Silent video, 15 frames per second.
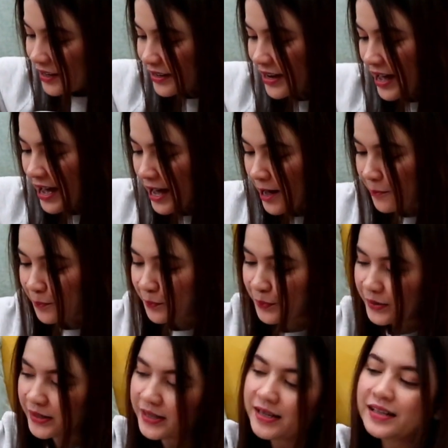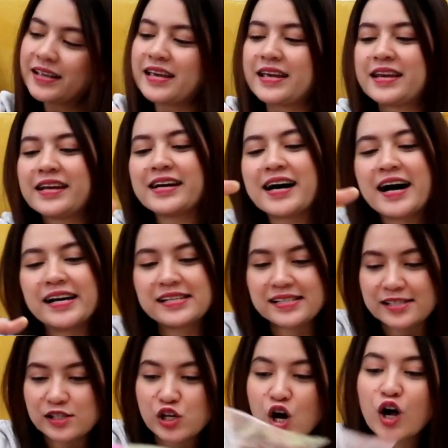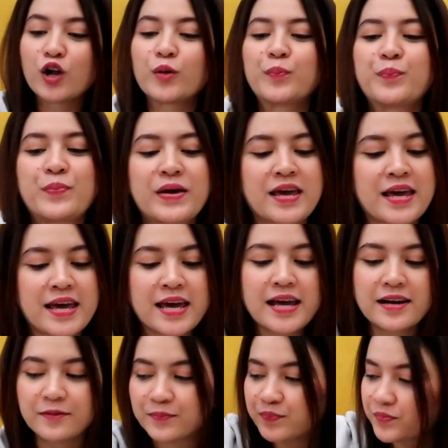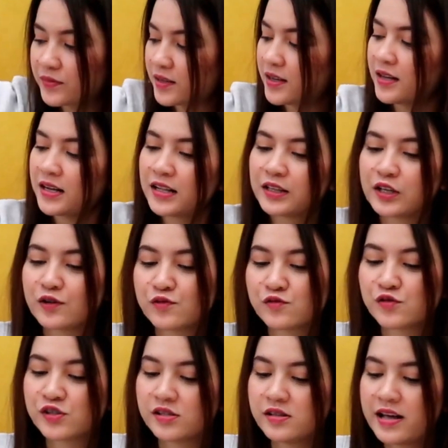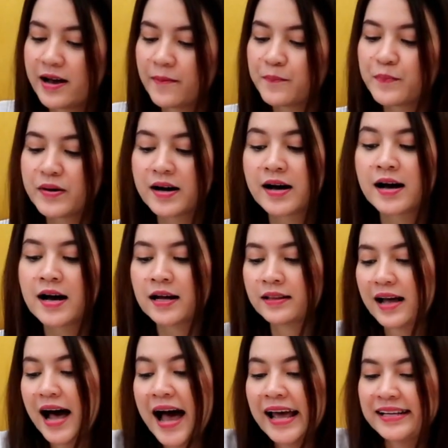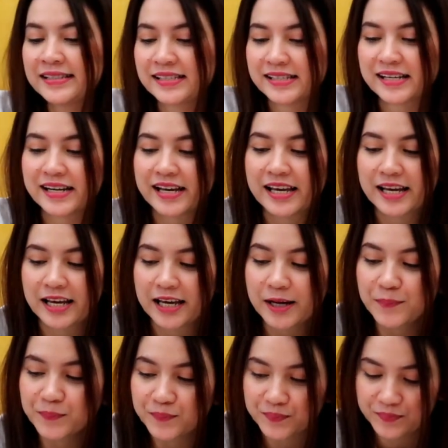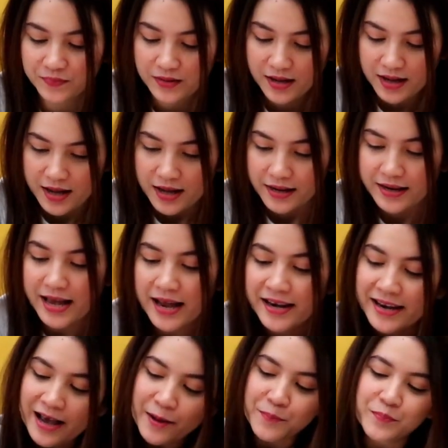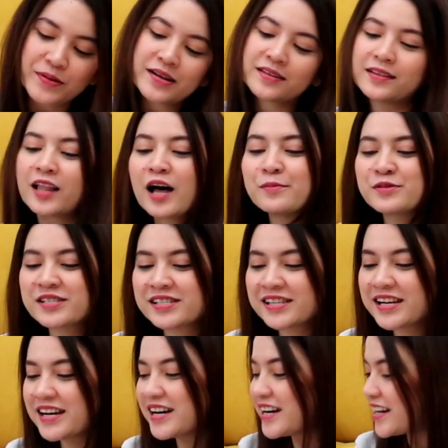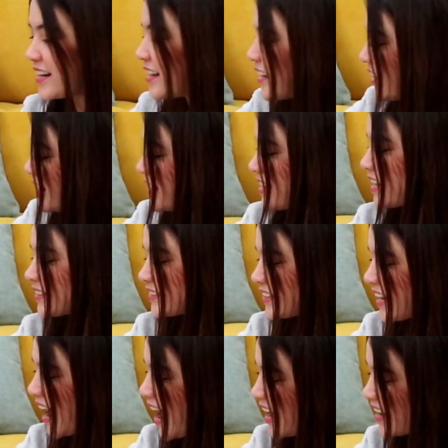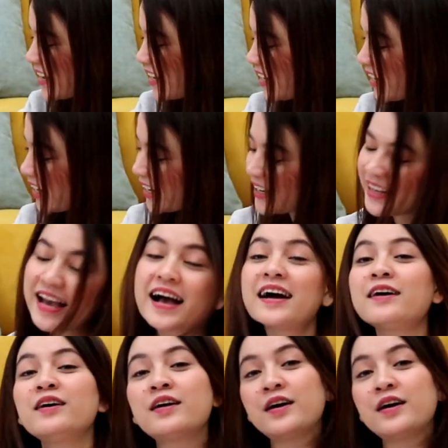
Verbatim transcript: dapat ini guys, dolphin. Terus dapat ice cream dan dapat lobster. Yang terakhir yang